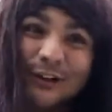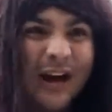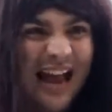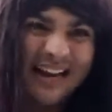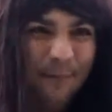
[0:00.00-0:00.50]
तो
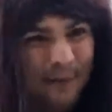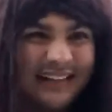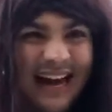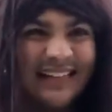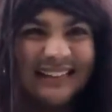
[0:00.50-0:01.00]
गाय का
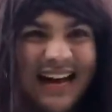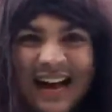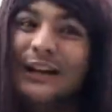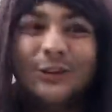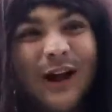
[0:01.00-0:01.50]
पेट खाली
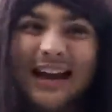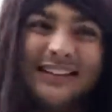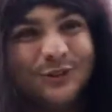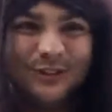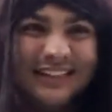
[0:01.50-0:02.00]
था तो गाय
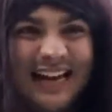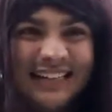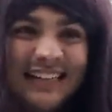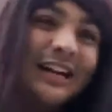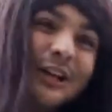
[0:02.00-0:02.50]
ने दूध दिया
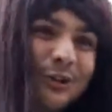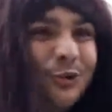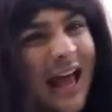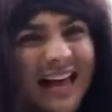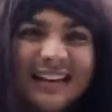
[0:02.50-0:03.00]
नहीं
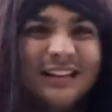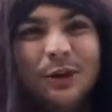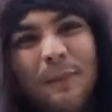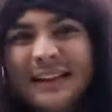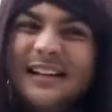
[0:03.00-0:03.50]
दूध आया नहीं
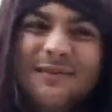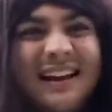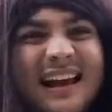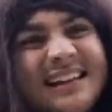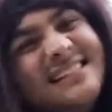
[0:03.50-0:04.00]
तो पनीर
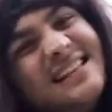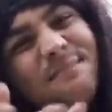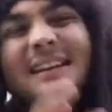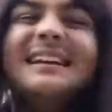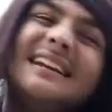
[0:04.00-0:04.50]
मिला नहीं इसलिए
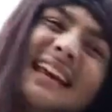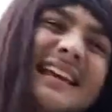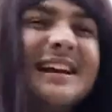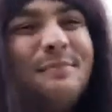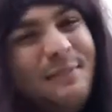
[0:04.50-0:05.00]
पनीर
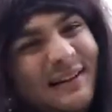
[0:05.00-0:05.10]
नहीं है घर पे